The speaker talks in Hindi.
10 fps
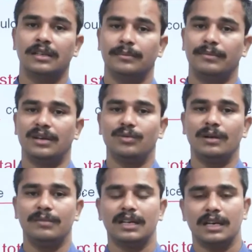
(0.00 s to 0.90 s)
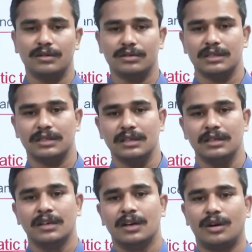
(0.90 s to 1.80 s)
कि मैनुअल में क्या होता था
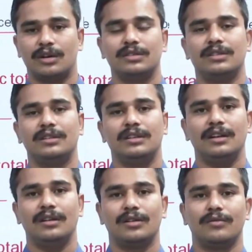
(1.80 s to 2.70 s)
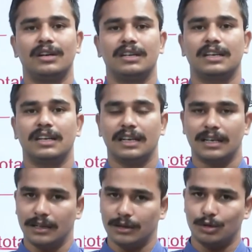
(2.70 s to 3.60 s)
हॉरिजेंटल और वर्टिकल
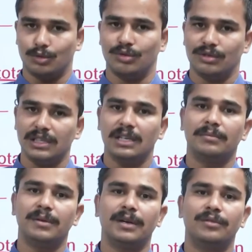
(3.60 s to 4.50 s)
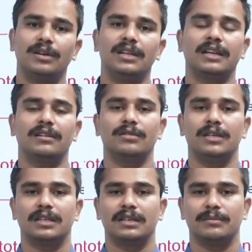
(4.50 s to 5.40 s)
एंगल दोनों ही हमें मैनुअली
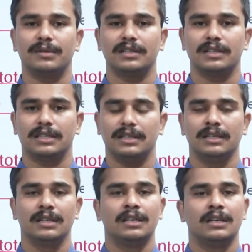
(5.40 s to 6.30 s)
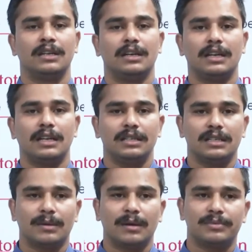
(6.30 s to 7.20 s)
कैलकुलेट करना पड़ता था लेकिन
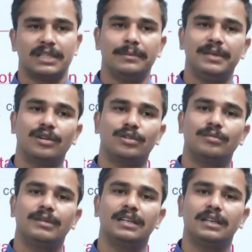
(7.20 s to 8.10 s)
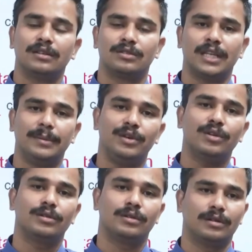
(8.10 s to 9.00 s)
जब आप सेमी ऑटोमेटिक सेमी
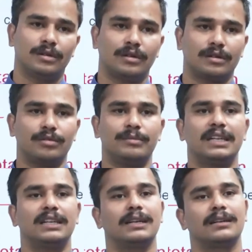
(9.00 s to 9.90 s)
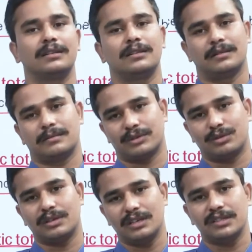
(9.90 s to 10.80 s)
ऑटोमेटिक
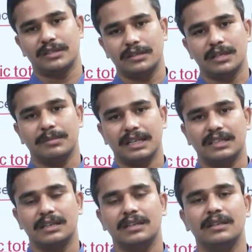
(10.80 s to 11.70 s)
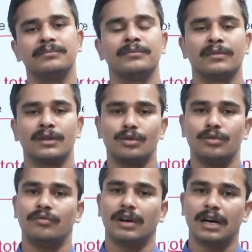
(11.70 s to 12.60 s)
टोटल स्टेशन की बात करेंगे
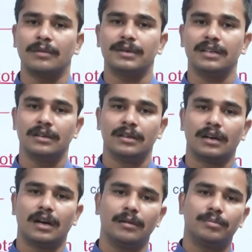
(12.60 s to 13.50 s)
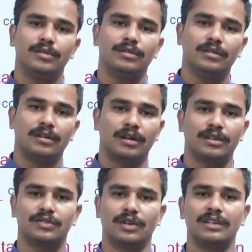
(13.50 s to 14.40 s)
तो वहाँ पर आपको
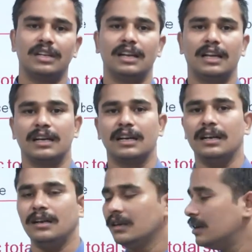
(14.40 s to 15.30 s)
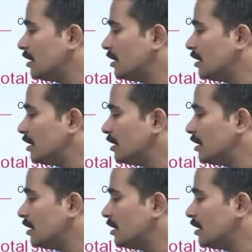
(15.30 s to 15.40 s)
हॉरिजेंटल एंगल